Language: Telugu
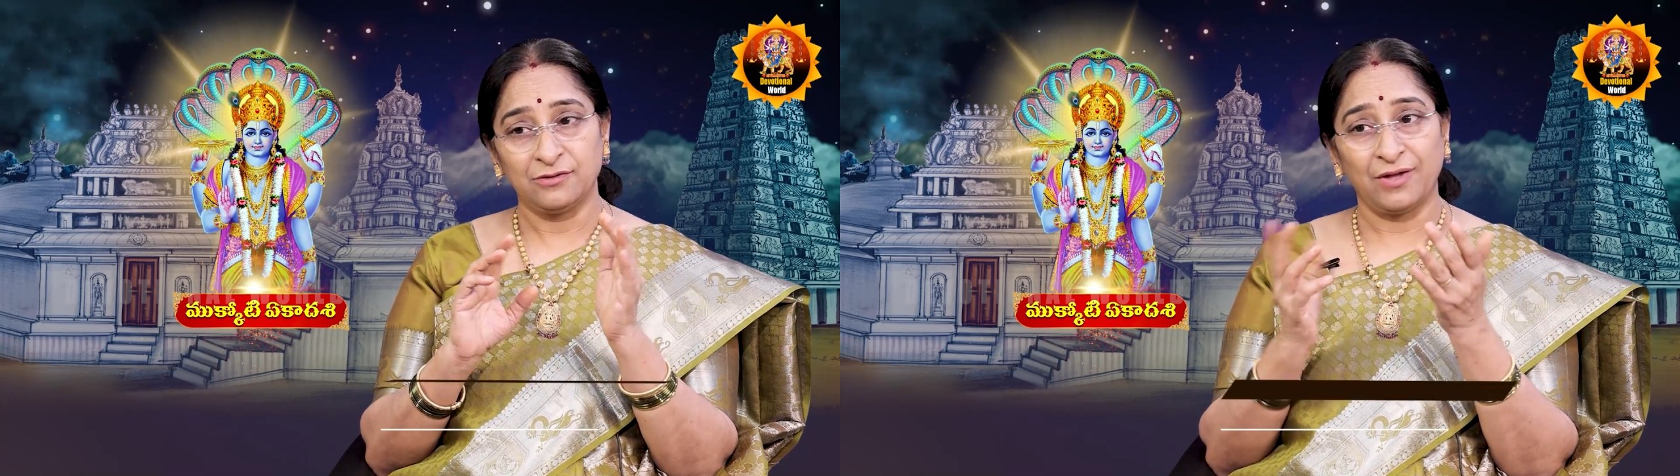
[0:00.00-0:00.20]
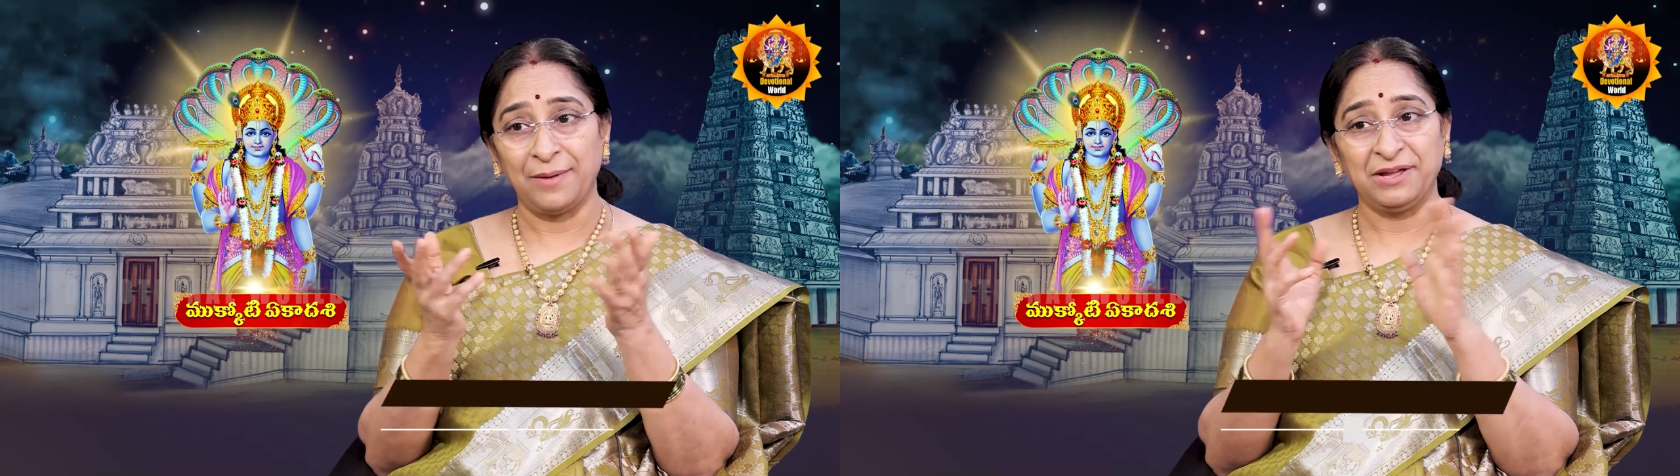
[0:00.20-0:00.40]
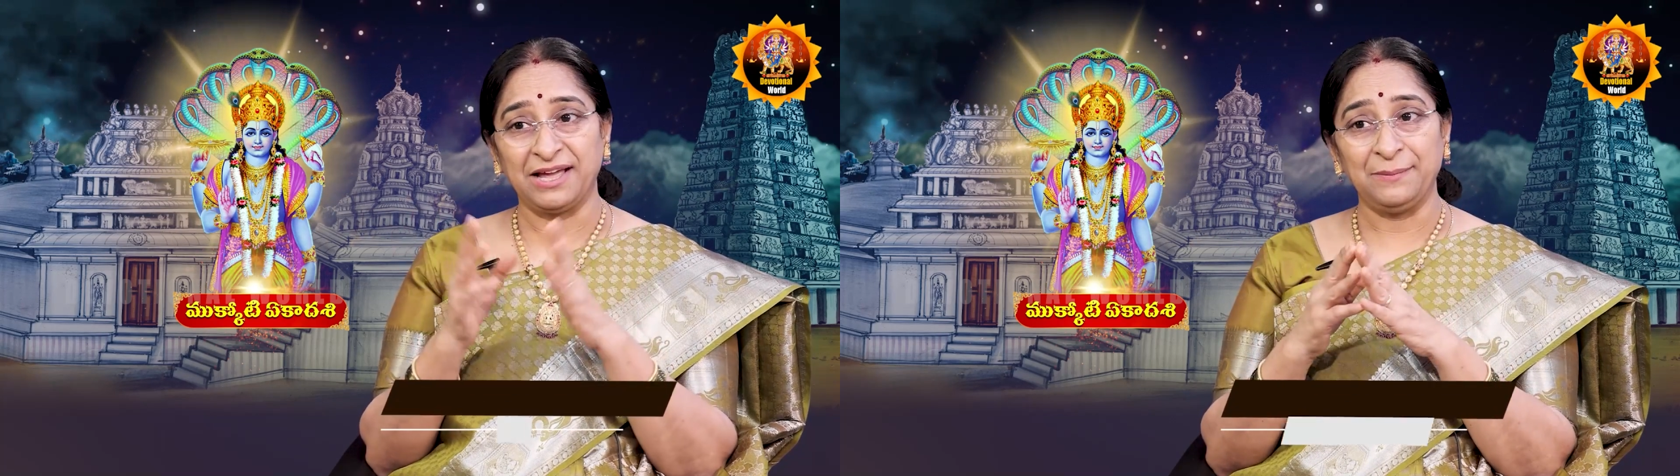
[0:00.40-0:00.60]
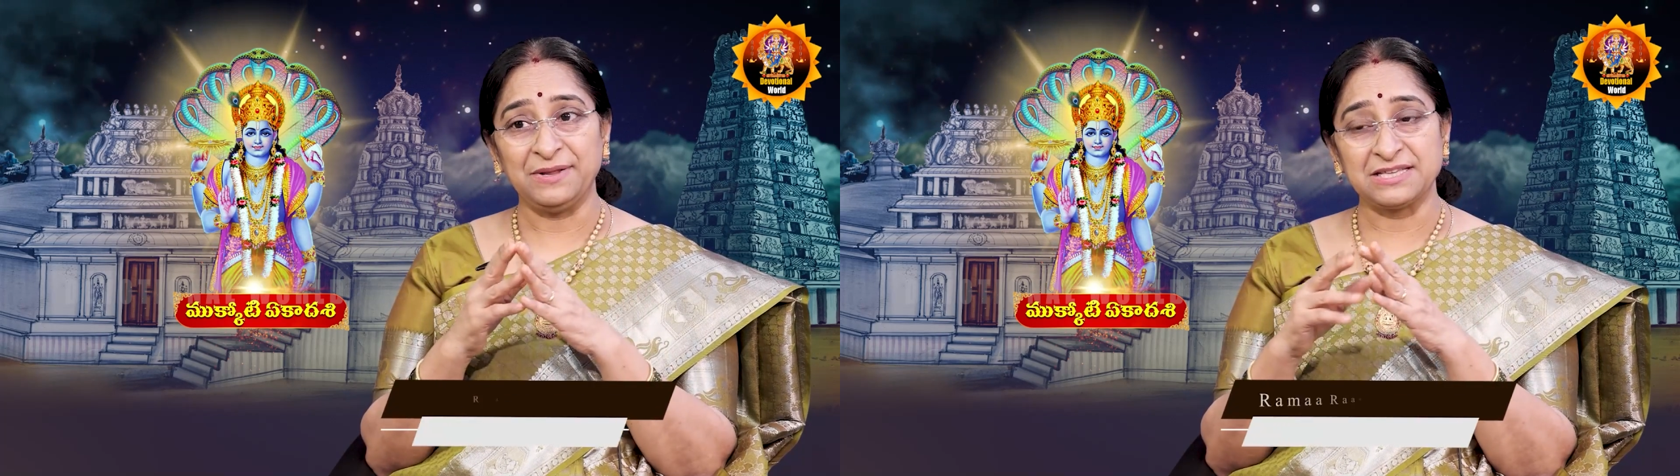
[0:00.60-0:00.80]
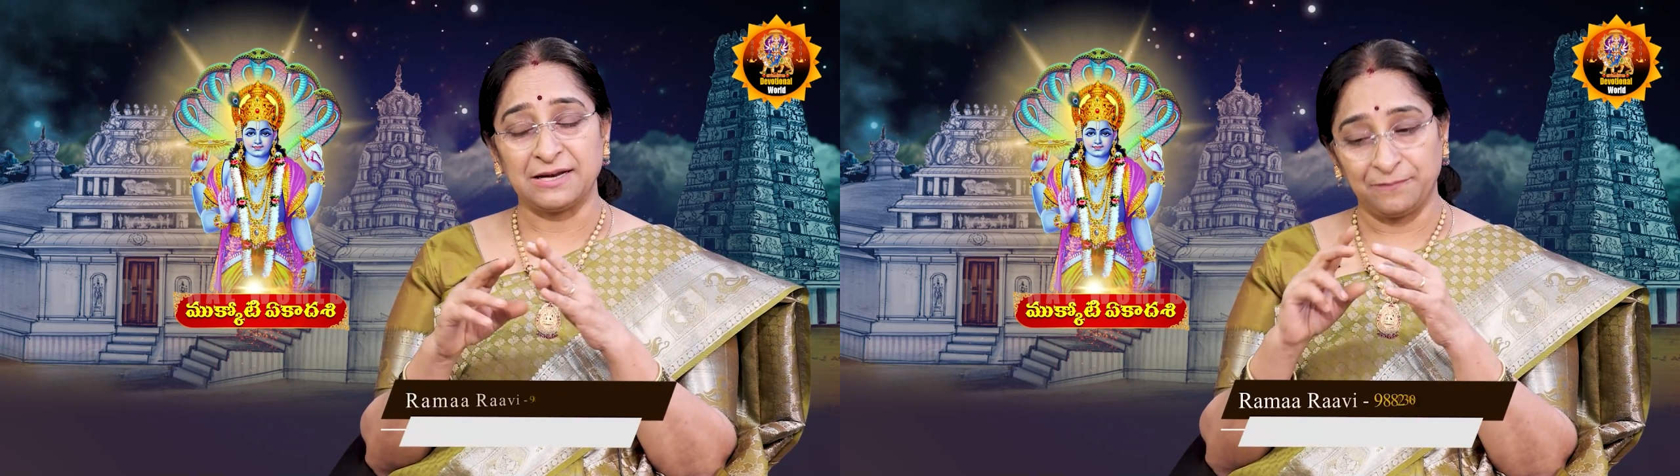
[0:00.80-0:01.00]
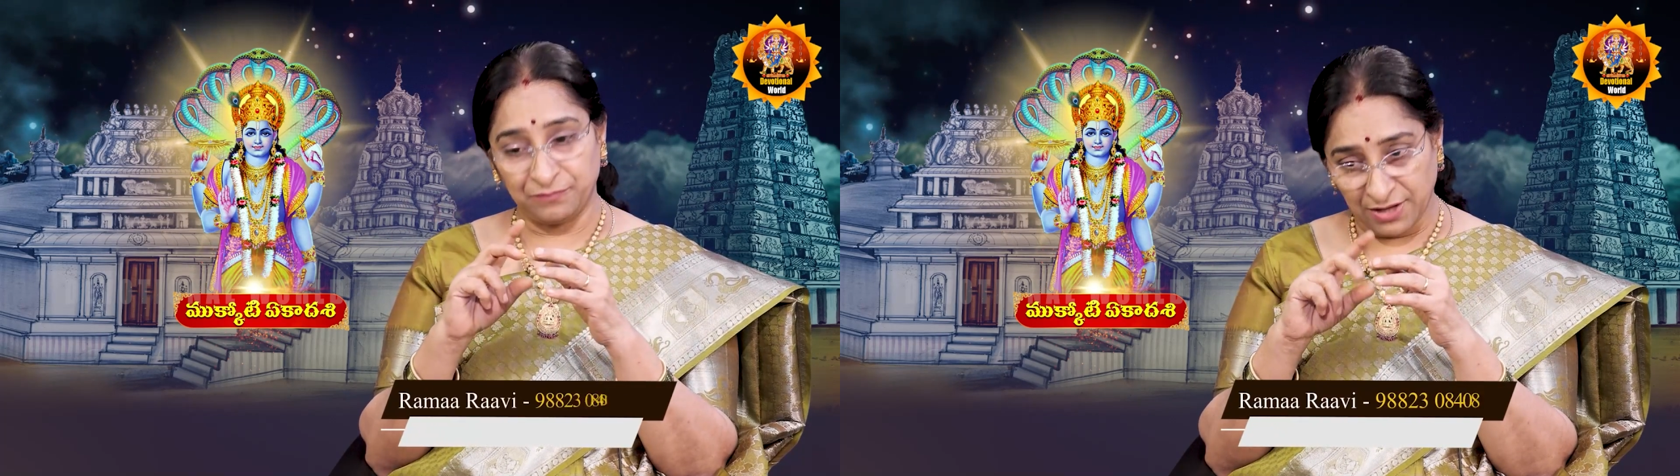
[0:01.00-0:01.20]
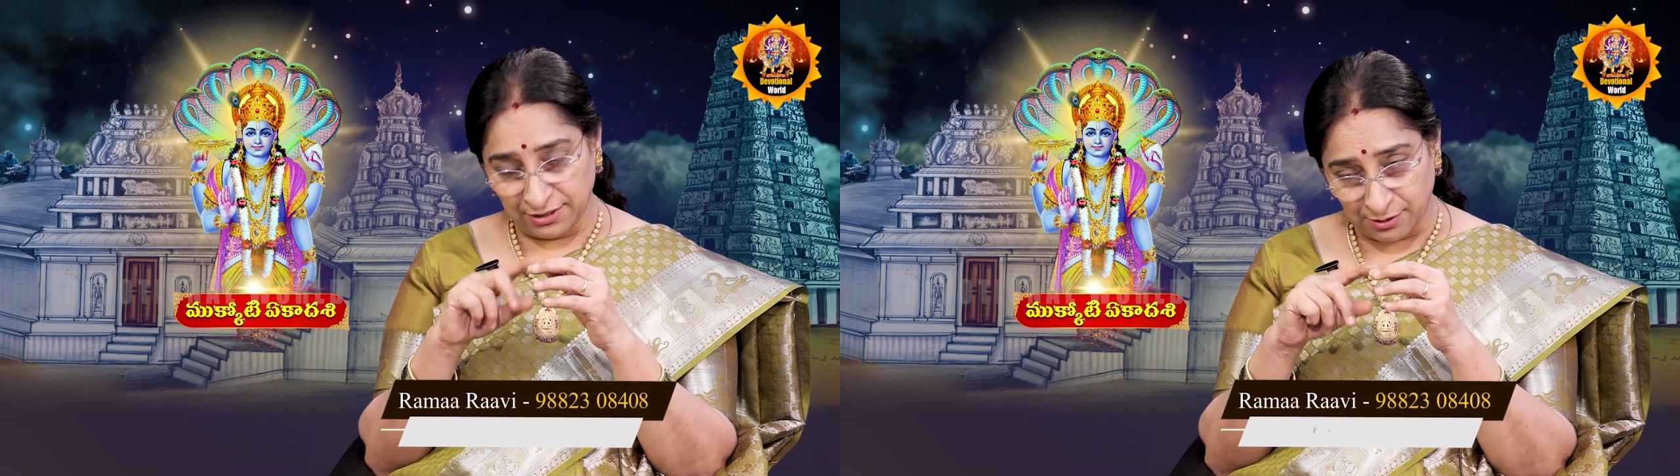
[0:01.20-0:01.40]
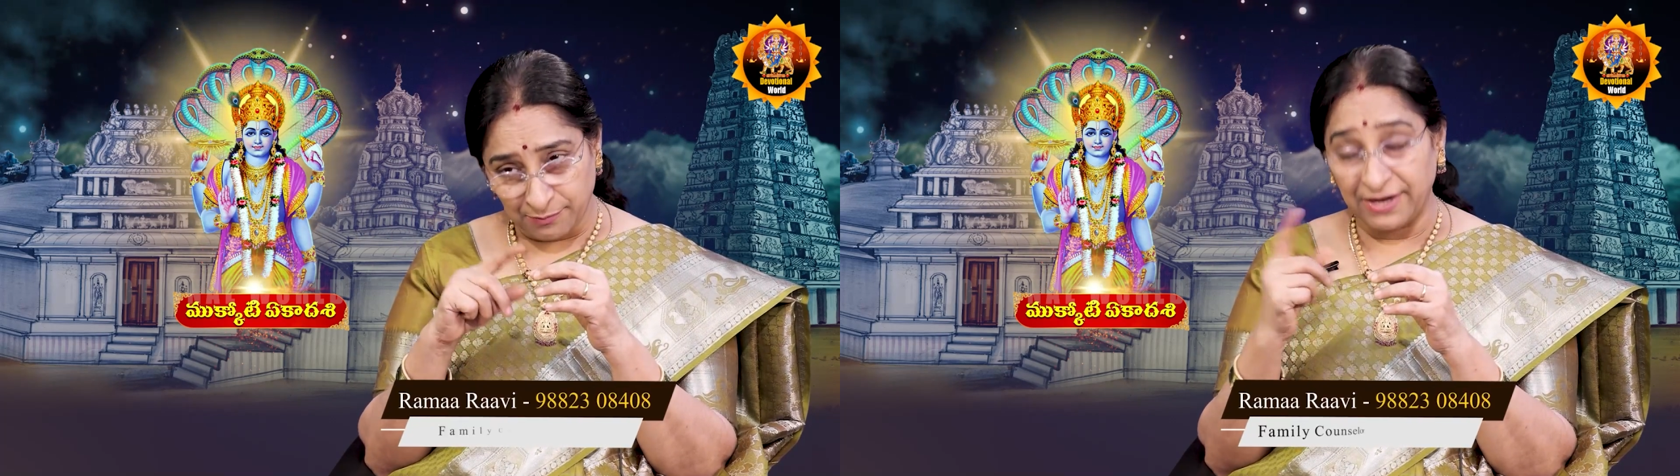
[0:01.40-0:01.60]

స్వామి కనిపించల అతను